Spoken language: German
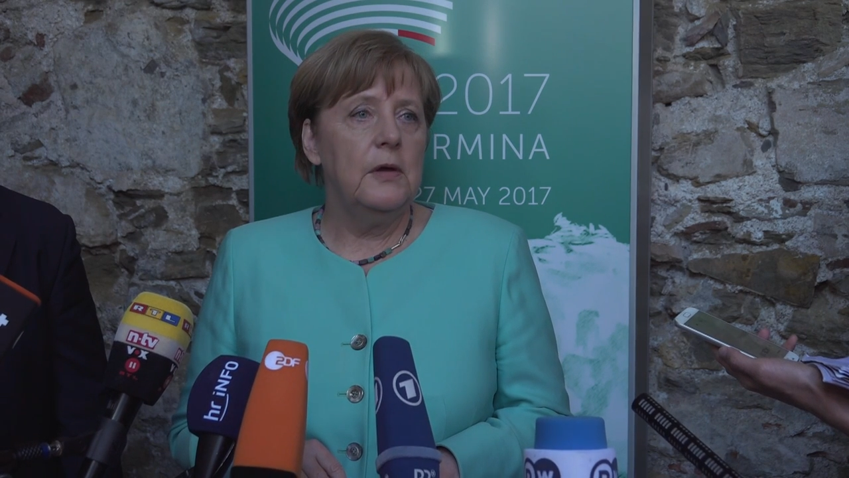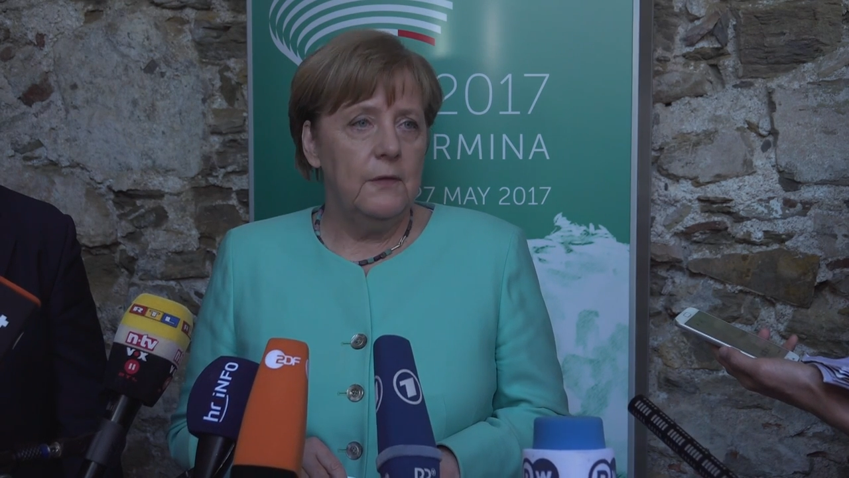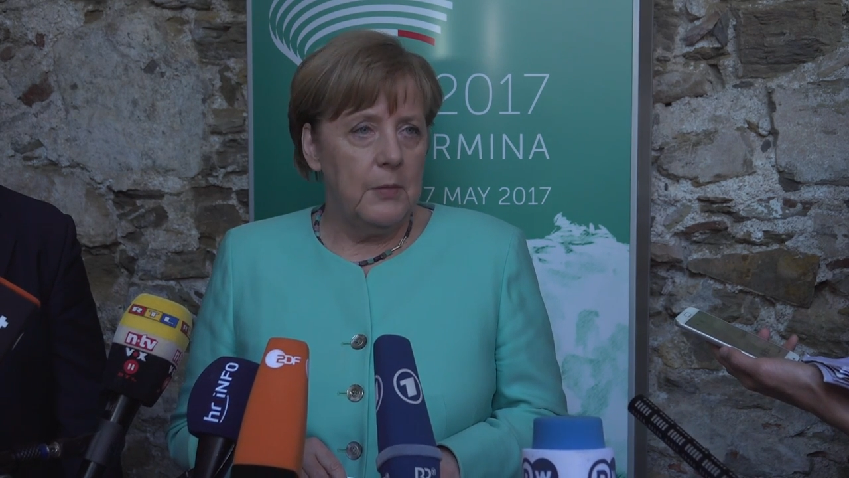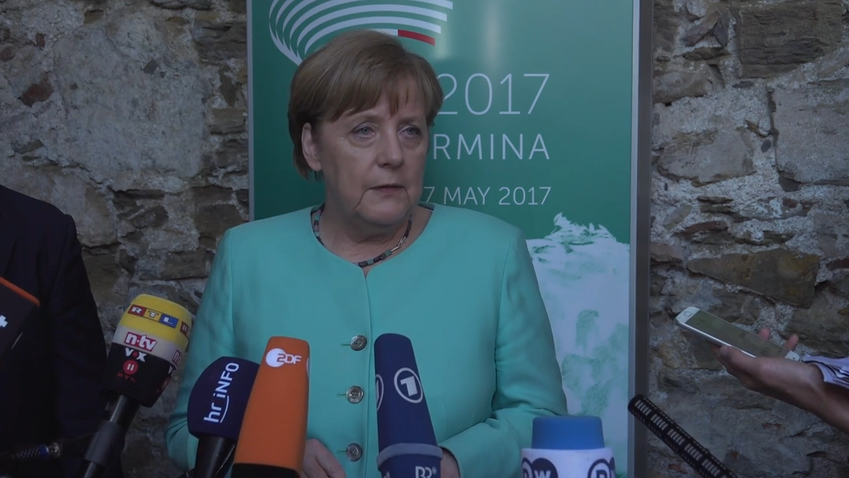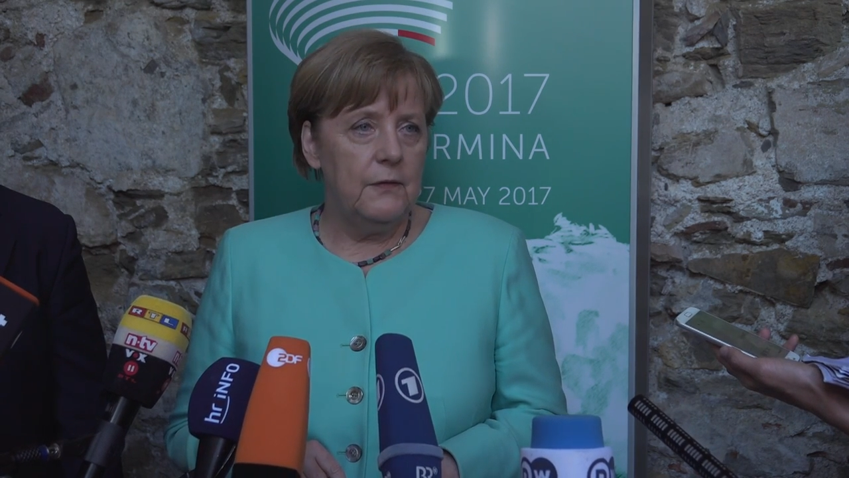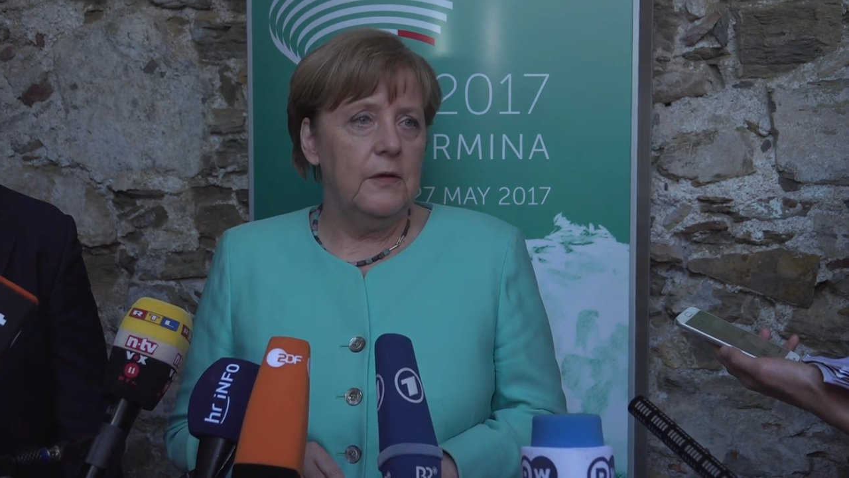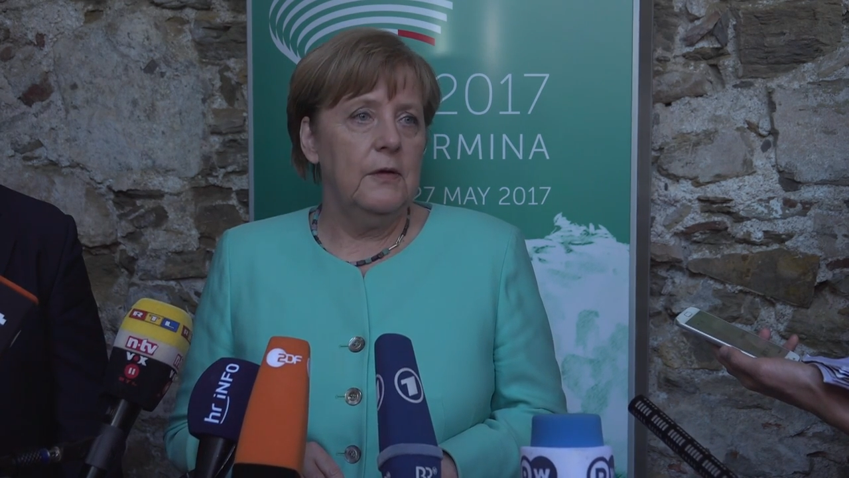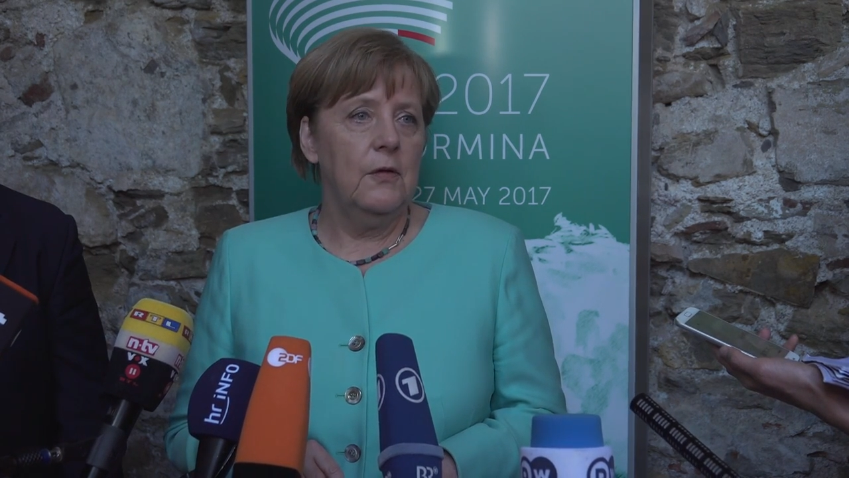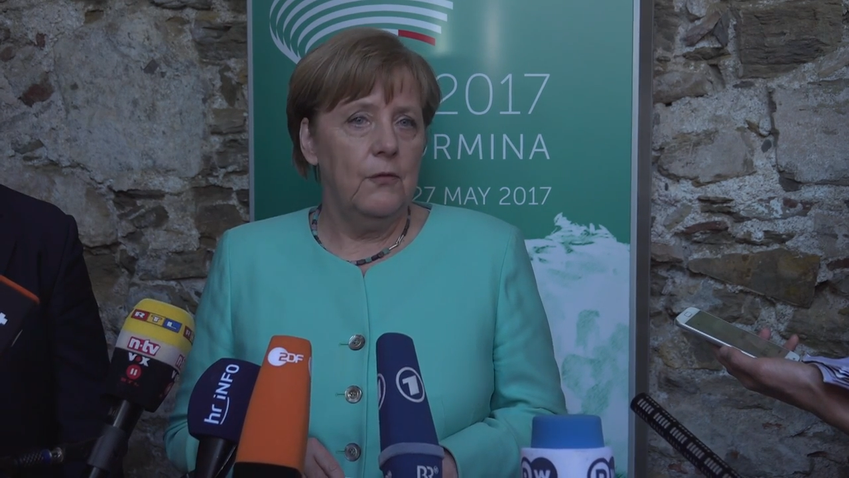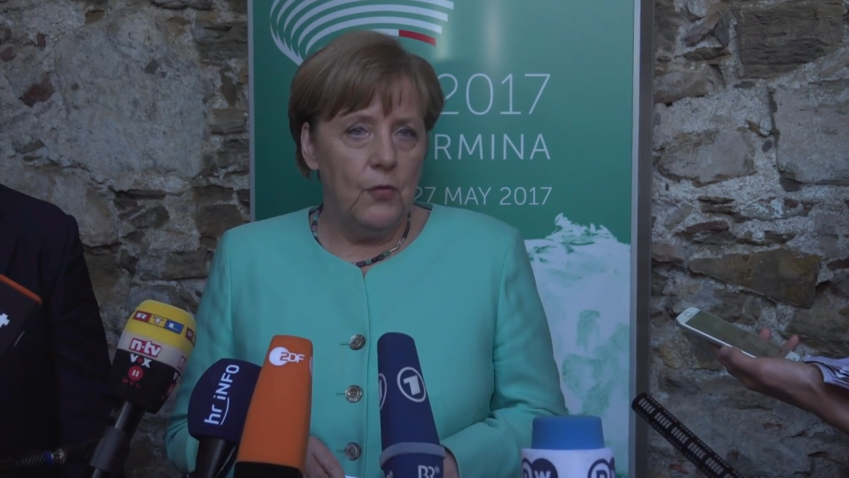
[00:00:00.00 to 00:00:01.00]

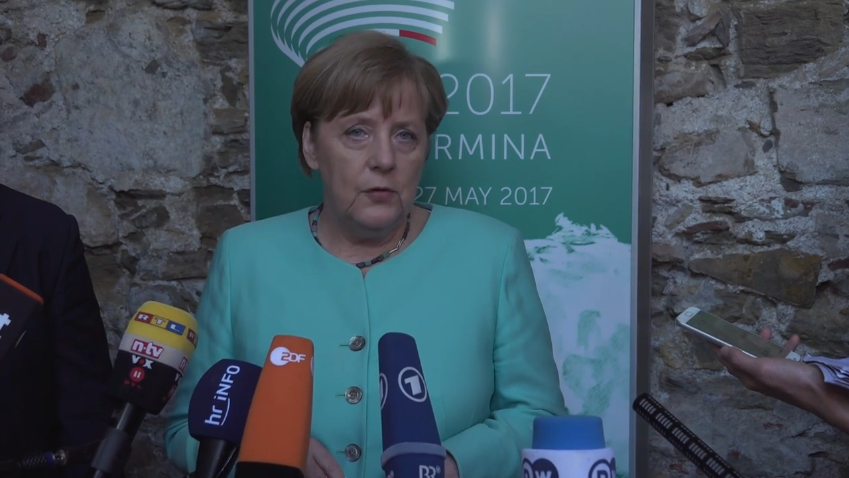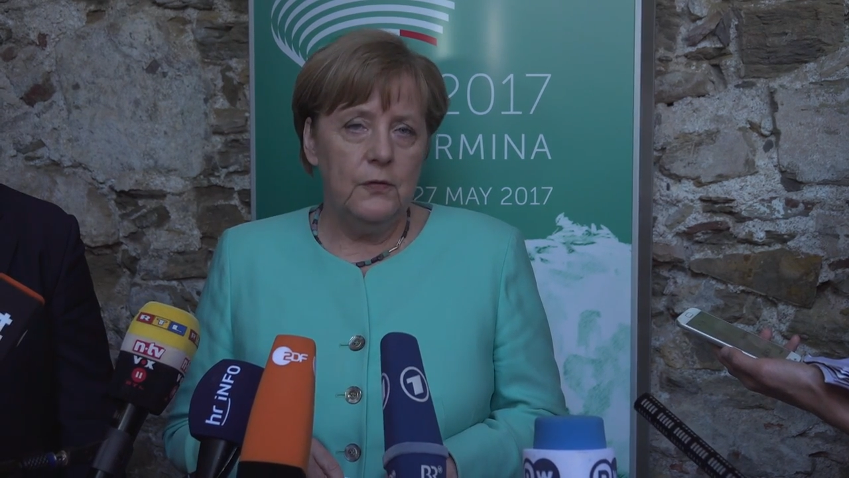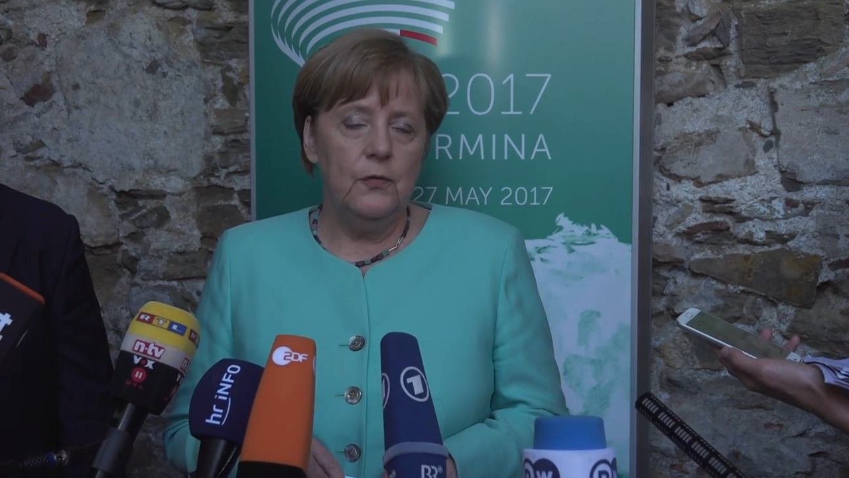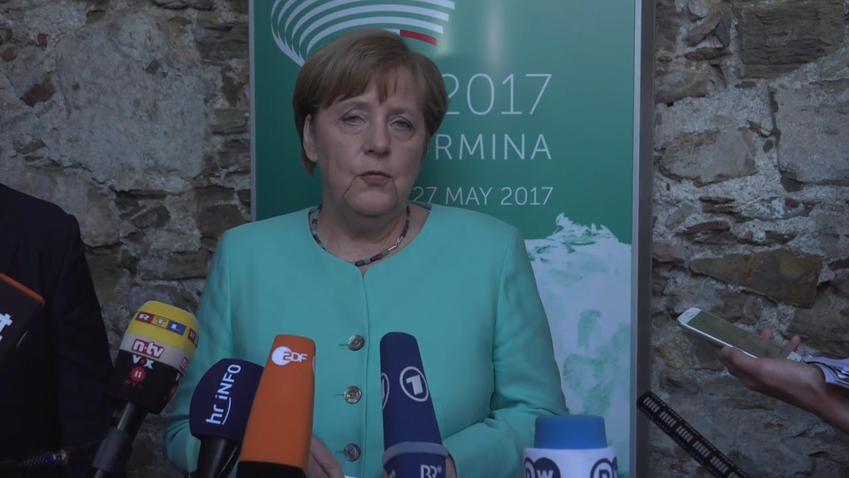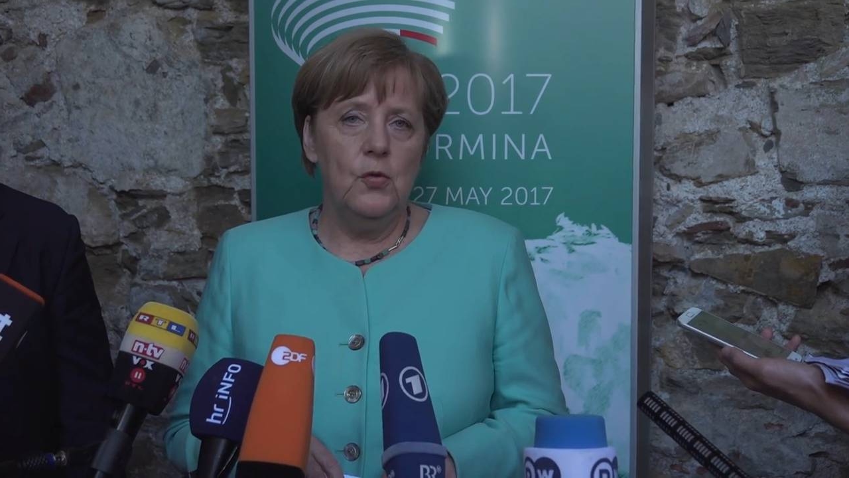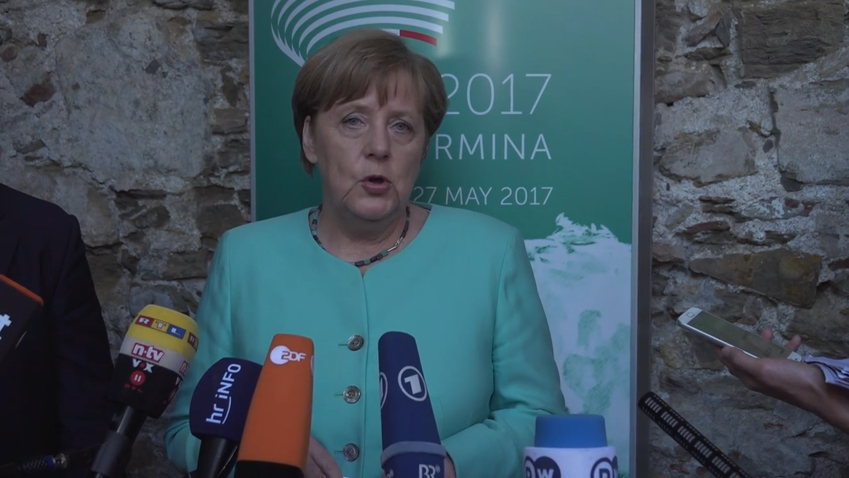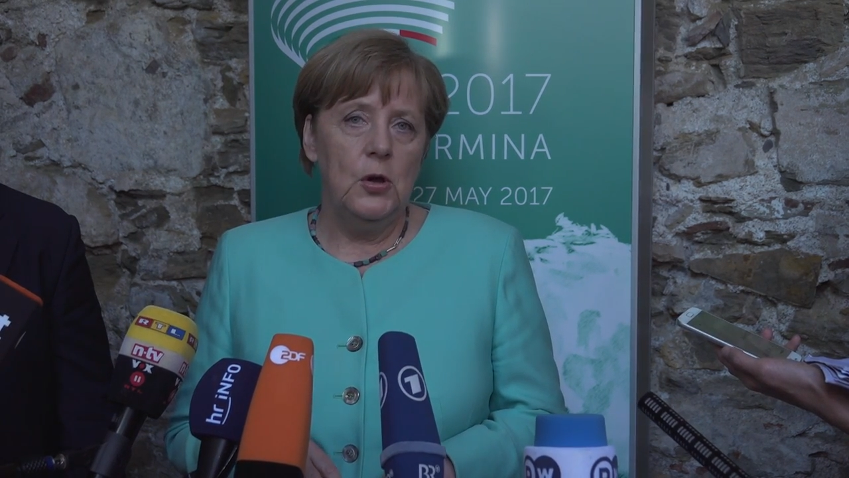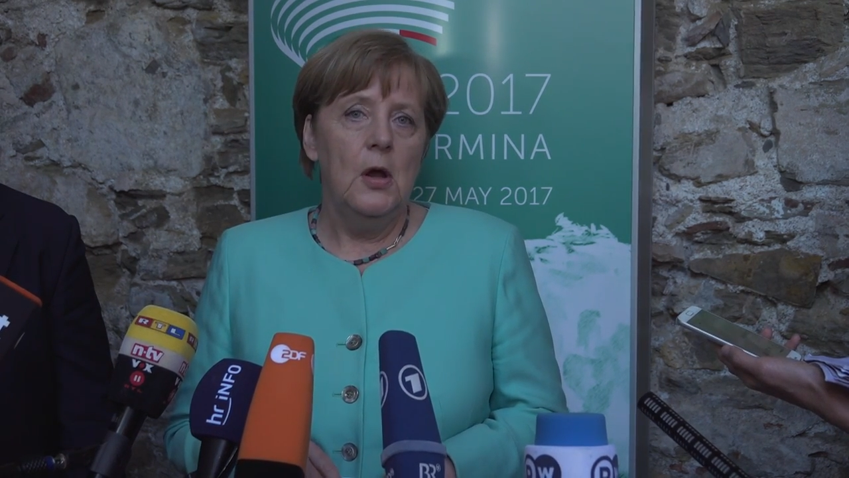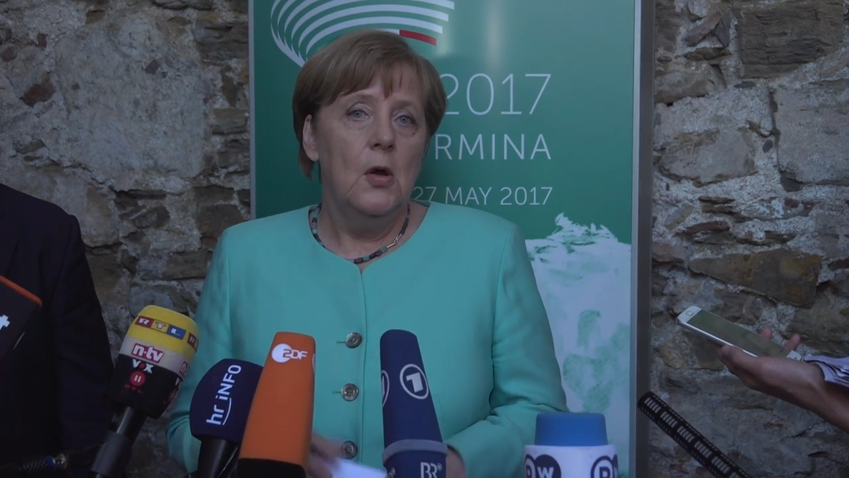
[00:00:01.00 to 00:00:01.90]
G20 fortzuführen